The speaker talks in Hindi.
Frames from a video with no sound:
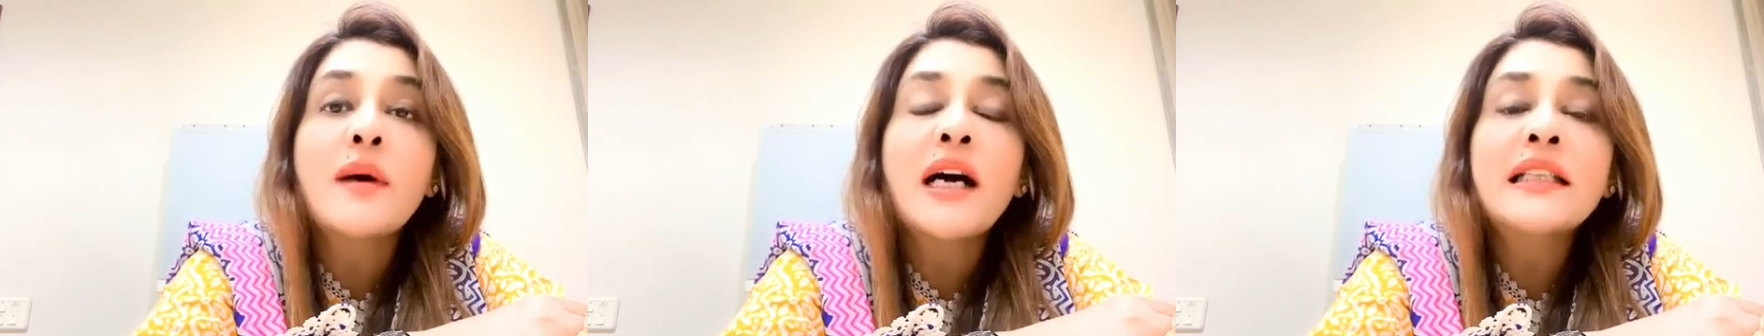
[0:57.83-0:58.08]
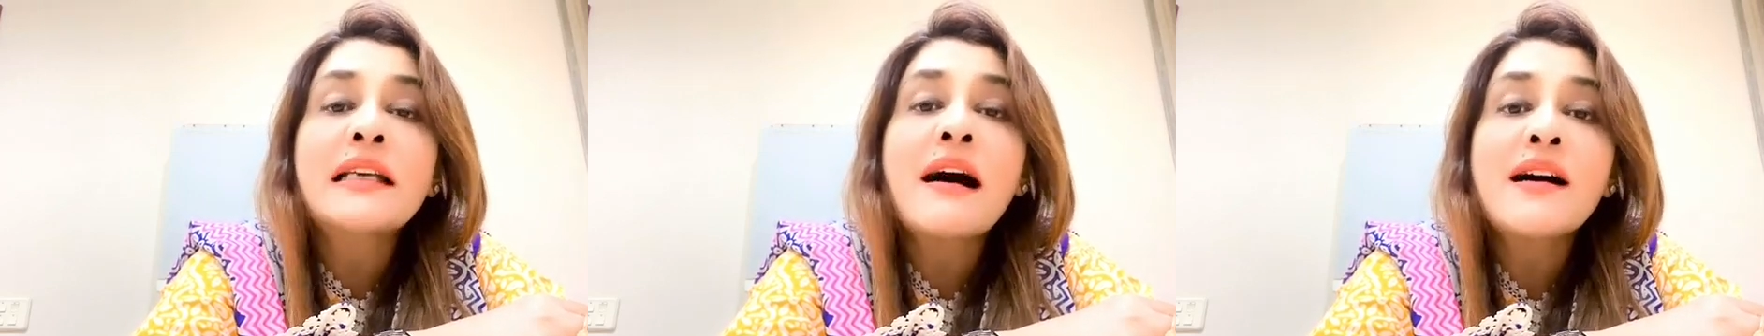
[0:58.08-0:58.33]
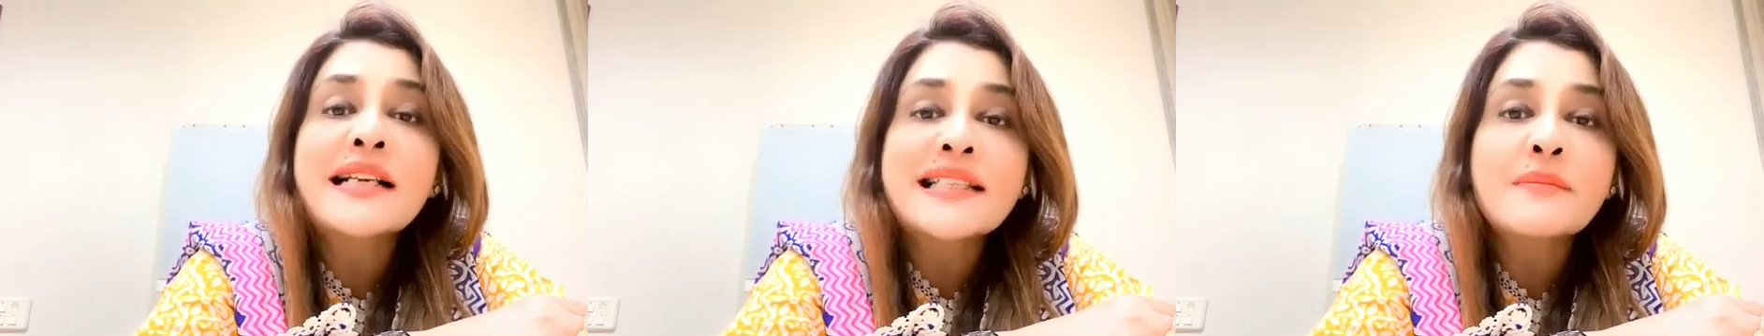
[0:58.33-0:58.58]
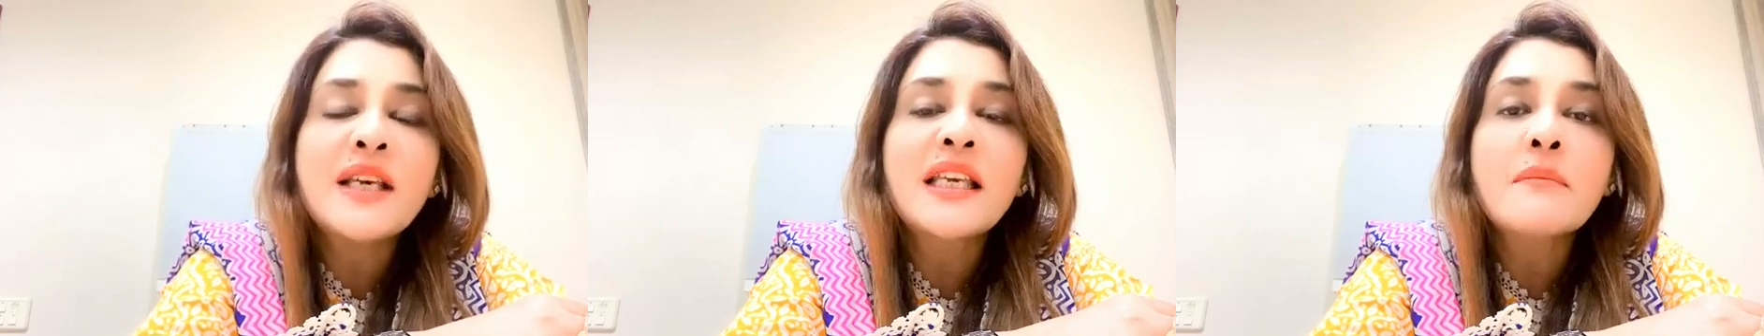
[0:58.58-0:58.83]
बाद
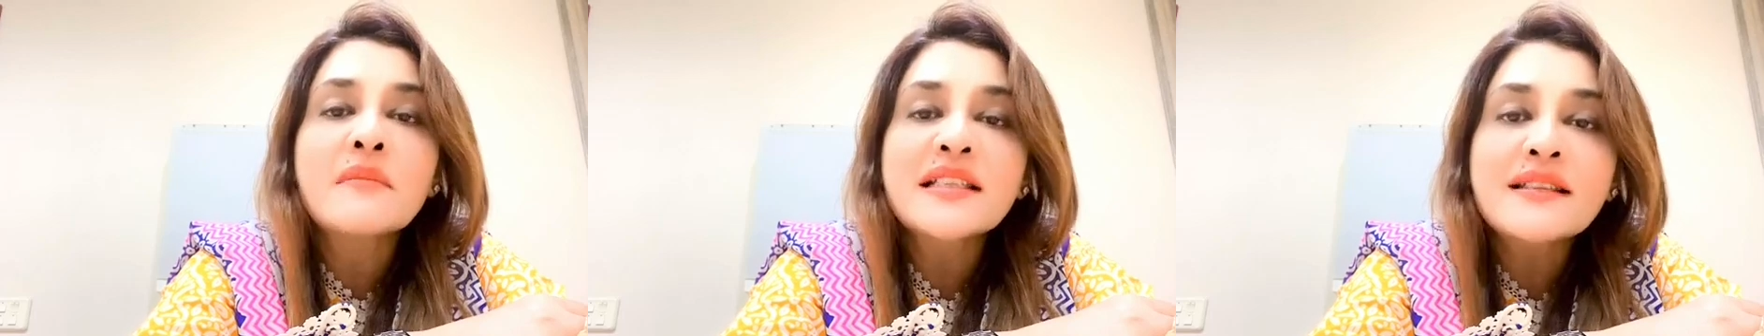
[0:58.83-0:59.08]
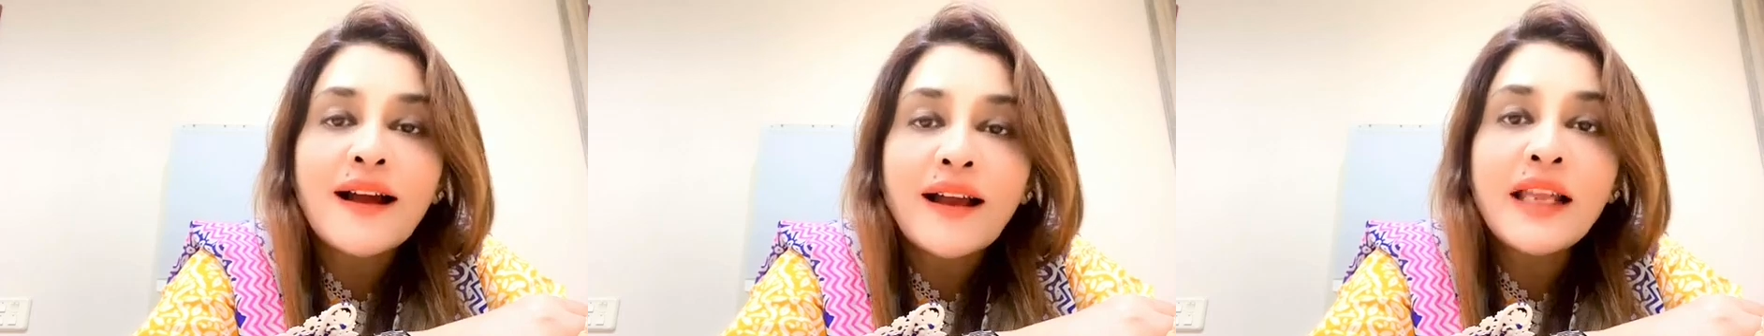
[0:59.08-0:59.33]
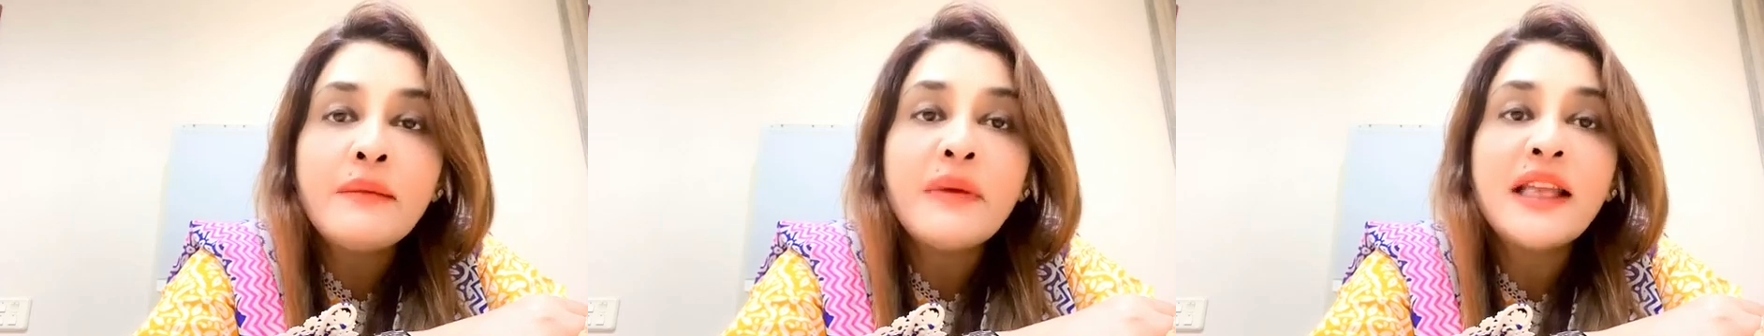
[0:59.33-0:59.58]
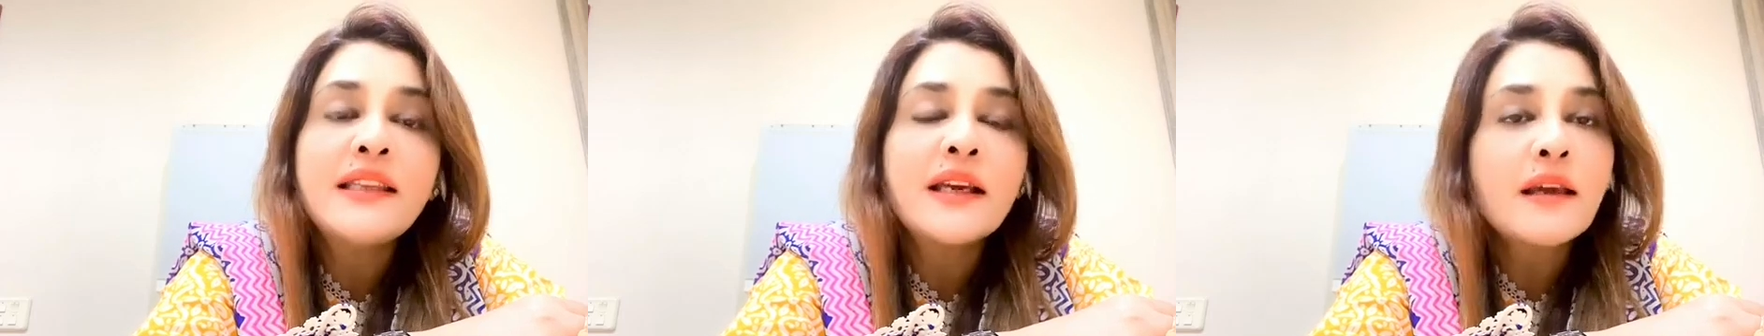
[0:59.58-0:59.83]
हाजमे के मसाइल
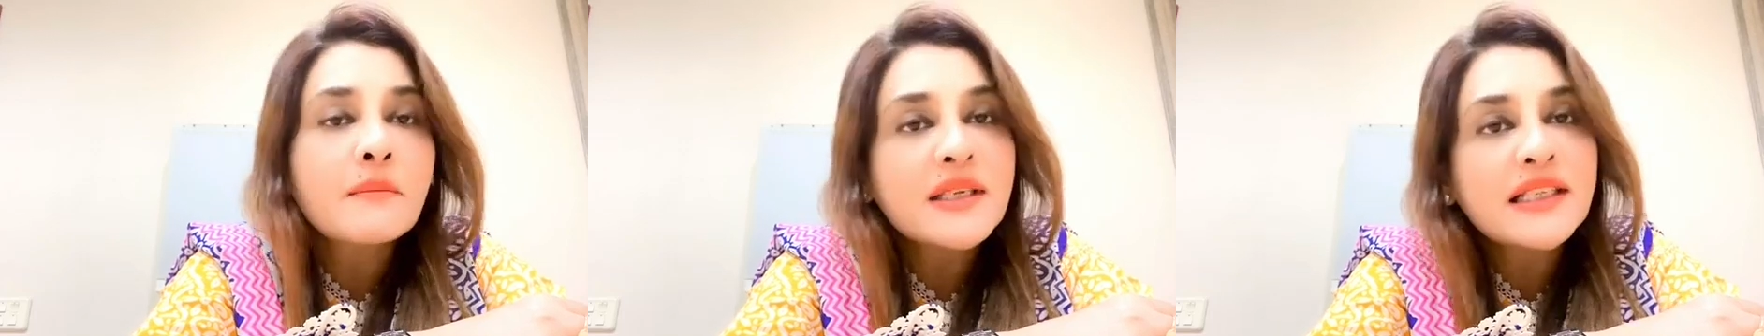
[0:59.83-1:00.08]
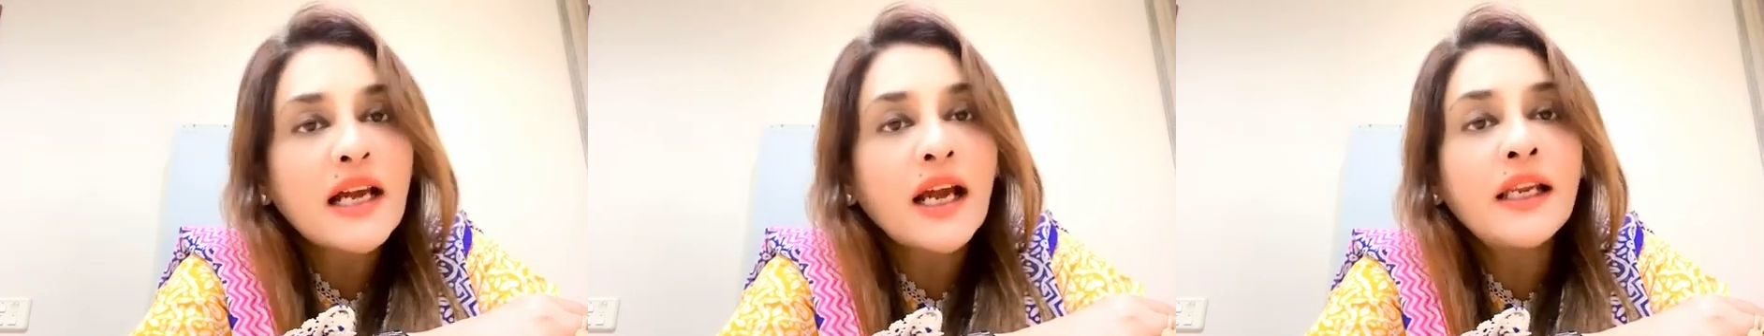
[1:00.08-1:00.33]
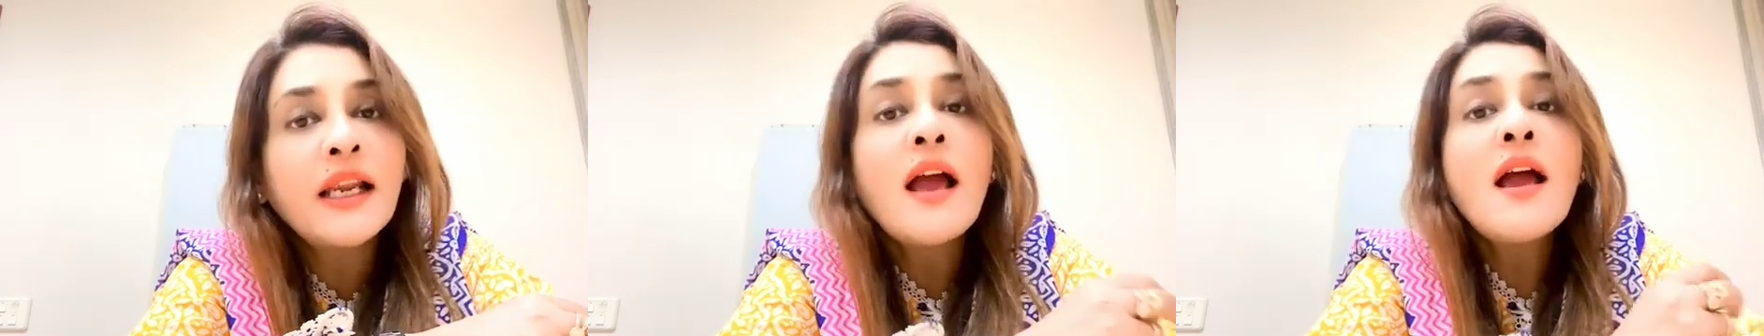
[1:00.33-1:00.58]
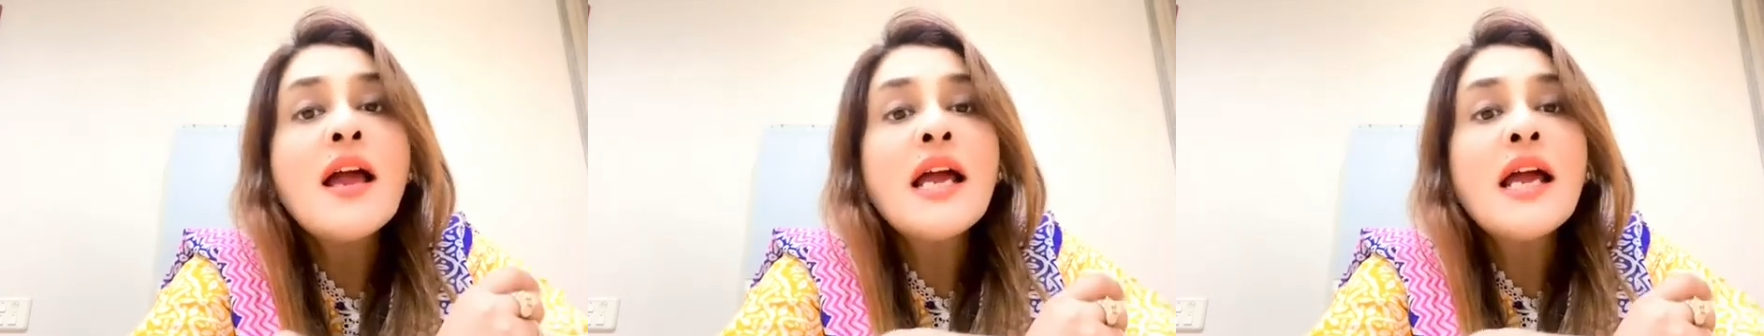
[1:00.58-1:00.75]
मैदे के मसाइल